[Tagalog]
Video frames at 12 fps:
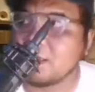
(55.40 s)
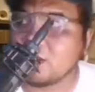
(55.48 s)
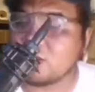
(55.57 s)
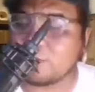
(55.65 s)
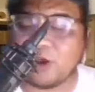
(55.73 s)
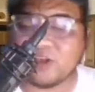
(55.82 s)

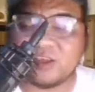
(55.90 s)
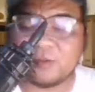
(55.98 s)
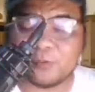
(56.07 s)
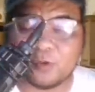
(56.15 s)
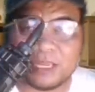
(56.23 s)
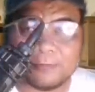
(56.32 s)
Ito po kasi yung
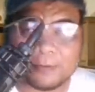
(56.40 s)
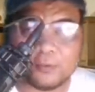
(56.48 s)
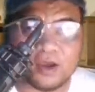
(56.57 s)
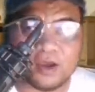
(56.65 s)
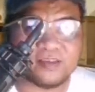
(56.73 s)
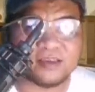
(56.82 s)
problema po
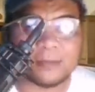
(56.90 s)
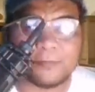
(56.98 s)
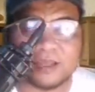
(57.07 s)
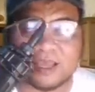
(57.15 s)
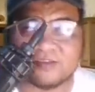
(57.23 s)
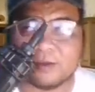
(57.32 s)
kasi kapag
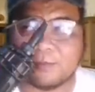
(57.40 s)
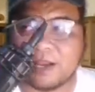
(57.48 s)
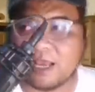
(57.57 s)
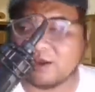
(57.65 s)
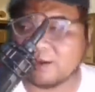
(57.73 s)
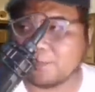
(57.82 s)
ang isang
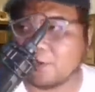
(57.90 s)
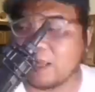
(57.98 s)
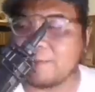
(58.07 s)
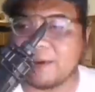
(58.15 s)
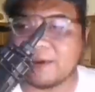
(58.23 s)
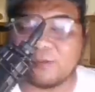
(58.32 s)
vlogger po ay
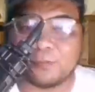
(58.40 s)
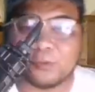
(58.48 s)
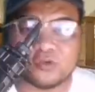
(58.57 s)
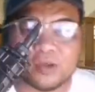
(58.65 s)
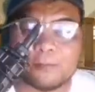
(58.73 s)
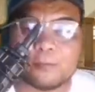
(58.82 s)
meron po
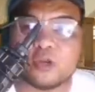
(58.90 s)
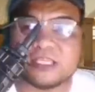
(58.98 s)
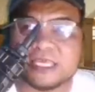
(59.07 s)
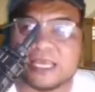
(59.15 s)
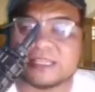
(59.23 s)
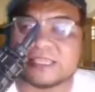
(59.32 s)
siyang
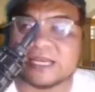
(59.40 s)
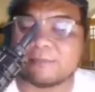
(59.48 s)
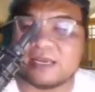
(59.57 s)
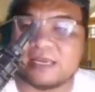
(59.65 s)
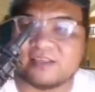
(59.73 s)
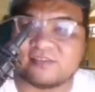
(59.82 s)
political
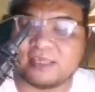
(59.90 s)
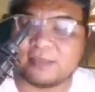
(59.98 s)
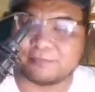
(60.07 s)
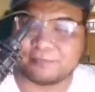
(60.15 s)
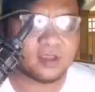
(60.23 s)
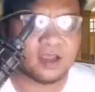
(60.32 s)
tribalism.
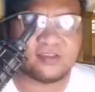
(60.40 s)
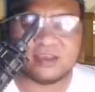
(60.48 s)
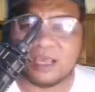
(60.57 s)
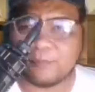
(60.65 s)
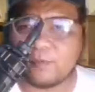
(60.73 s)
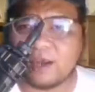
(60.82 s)
Kasi
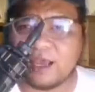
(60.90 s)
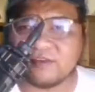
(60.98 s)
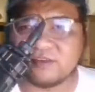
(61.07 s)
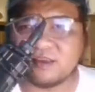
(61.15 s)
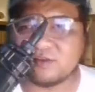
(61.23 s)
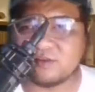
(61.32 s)
nga po mga
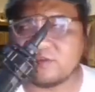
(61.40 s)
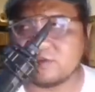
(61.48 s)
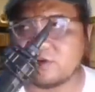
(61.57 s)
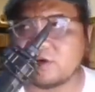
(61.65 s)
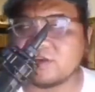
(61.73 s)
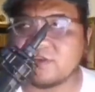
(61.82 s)
ka-streetwise,
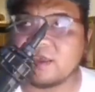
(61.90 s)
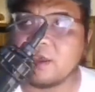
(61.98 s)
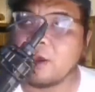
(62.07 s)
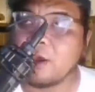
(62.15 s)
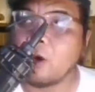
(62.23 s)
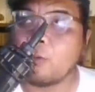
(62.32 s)
no? Kasi
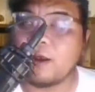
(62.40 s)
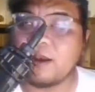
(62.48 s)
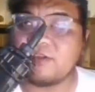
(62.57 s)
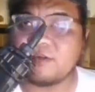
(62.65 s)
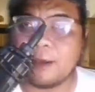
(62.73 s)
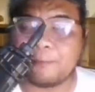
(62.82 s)
once
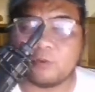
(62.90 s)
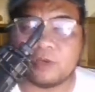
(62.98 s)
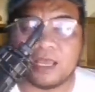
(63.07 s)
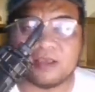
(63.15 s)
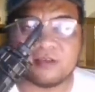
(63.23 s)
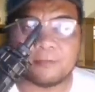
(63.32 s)
nga po na ang
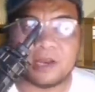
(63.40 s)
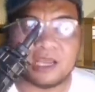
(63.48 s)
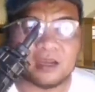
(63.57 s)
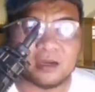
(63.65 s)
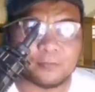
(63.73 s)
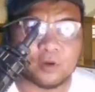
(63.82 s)
isang
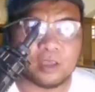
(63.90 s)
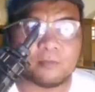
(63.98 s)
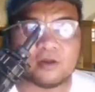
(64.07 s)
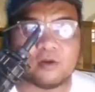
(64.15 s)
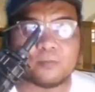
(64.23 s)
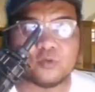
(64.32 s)
vlogger po ay
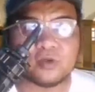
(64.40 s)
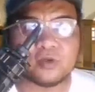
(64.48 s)
meron po siyang